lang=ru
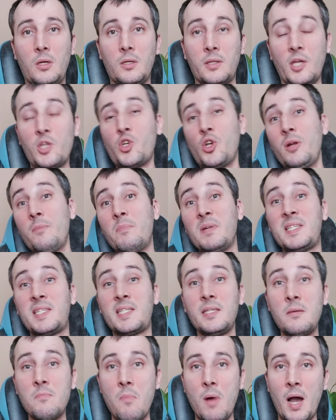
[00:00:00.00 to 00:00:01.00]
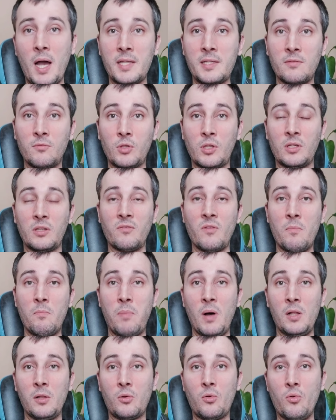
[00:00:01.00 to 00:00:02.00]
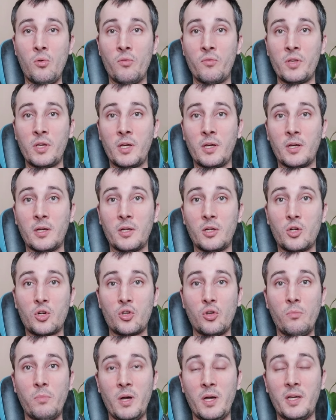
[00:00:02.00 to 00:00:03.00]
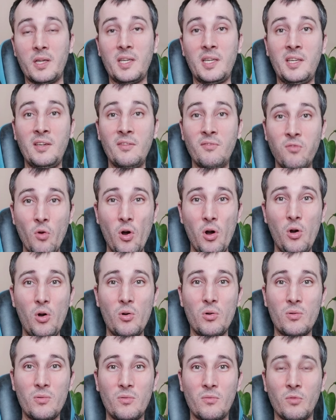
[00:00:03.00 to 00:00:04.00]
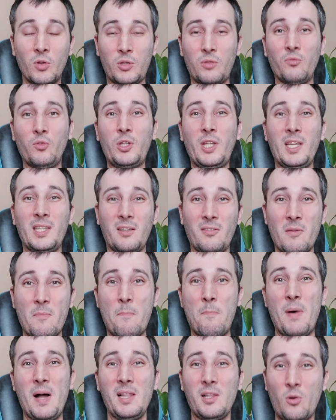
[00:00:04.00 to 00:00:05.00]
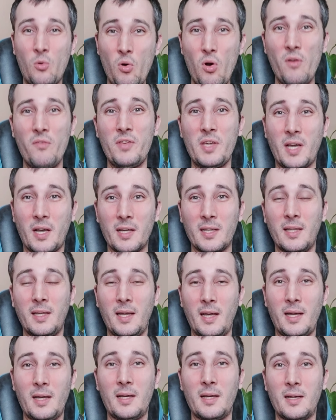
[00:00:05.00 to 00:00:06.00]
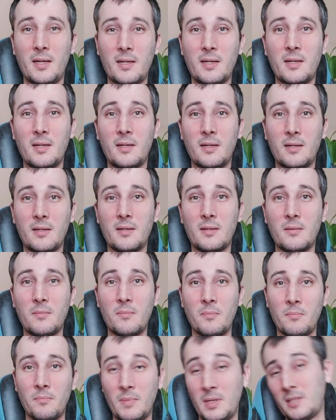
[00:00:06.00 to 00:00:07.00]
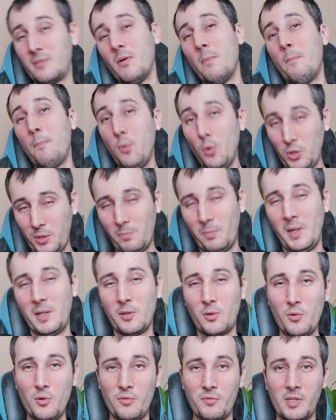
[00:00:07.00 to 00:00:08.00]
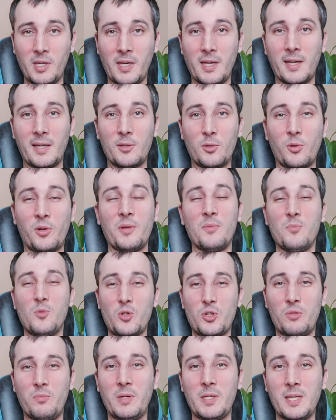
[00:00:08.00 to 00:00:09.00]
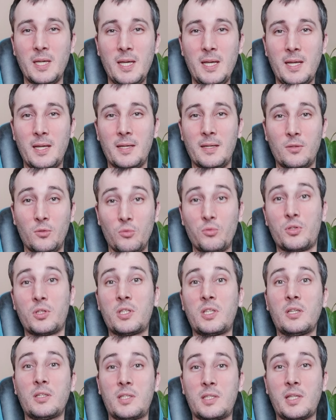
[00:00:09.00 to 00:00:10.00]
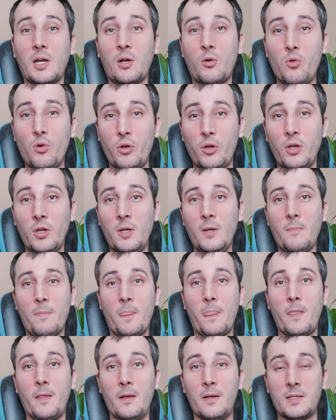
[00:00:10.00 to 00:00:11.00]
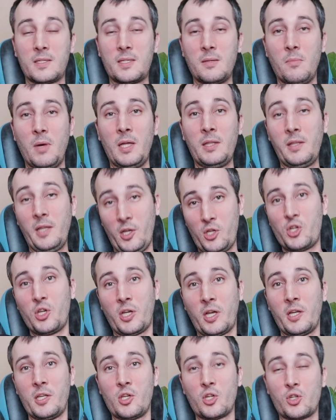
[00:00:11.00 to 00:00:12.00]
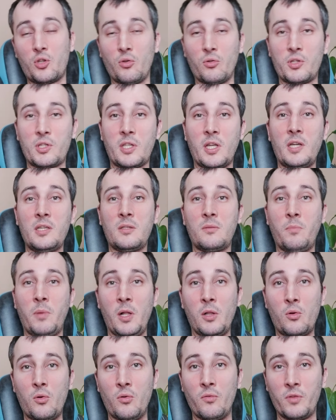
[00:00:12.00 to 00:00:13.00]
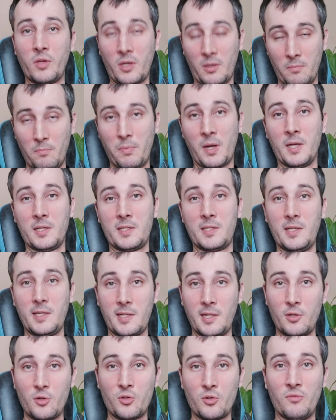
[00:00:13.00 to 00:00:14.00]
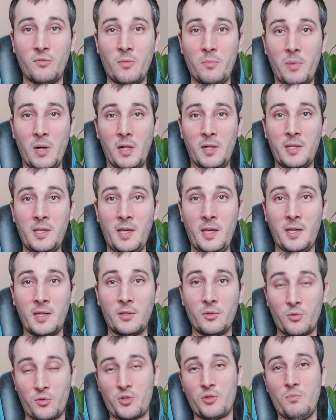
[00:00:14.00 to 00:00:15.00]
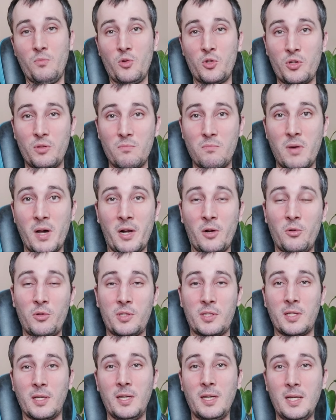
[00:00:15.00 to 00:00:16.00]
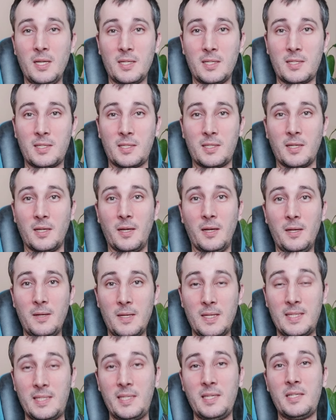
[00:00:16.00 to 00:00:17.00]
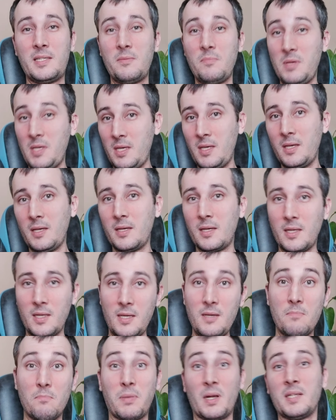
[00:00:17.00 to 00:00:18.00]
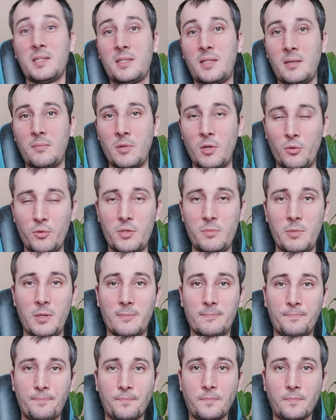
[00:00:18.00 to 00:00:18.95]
начали бы снимать вот этого полковника, чтобы его, вот, вот этого полковника, да, этого подполковника, который, может быть, ну, с, с такой Э, самоотдачей, конечно, он станет полковником. Показатели же он выполняет. Он же может бороться с детьми и простыми людьми.